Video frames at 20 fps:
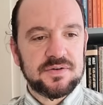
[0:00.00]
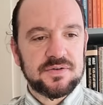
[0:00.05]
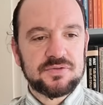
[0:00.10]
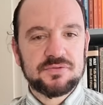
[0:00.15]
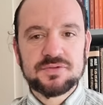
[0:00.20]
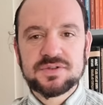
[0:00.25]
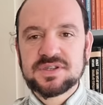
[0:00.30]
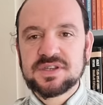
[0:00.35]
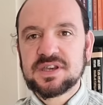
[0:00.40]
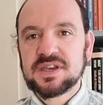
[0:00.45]

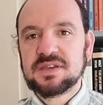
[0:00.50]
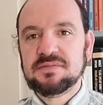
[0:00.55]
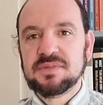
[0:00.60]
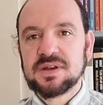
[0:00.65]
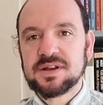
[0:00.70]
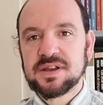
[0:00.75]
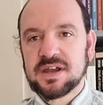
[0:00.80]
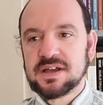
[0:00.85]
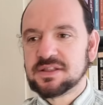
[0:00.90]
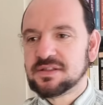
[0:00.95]
русских
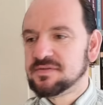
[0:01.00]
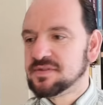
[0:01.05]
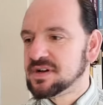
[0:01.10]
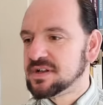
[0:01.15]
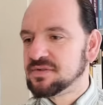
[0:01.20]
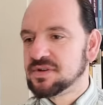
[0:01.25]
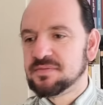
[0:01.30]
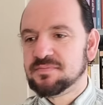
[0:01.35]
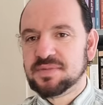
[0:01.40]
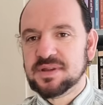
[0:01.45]
иммигрантов,
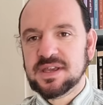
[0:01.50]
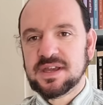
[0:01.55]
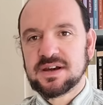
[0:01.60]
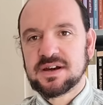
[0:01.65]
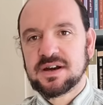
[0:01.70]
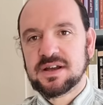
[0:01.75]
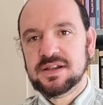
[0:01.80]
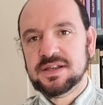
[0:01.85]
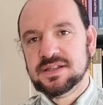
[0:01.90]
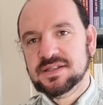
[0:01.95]
которые
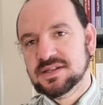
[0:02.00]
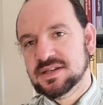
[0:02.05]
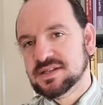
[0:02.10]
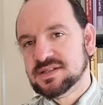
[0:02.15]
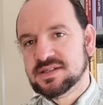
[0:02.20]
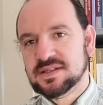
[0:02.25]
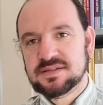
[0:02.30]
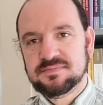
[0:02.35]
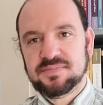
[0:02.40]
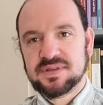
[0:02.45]
приехали
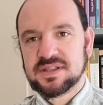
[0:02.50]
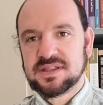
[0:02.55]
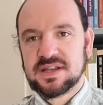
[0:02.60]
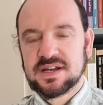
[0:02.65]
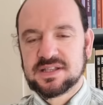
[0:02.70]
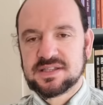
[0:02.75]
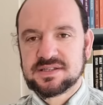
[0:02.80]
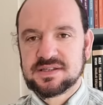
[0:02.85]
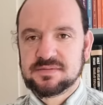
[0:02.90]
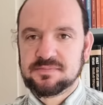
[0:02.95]
10,
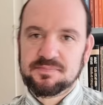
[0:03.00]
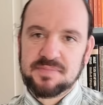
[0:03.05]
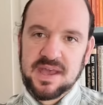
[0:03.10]
15,